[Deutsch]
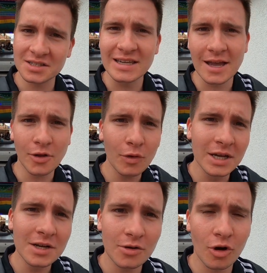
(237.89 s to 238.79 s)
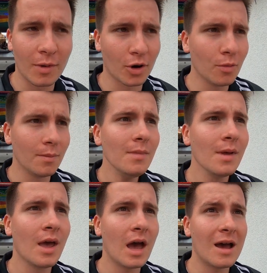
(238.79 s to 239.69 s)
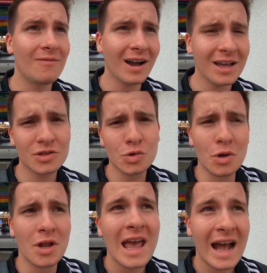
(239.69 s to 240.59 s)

Es ging ja doch hinten nochmal rum. Ähm, war ganz cool.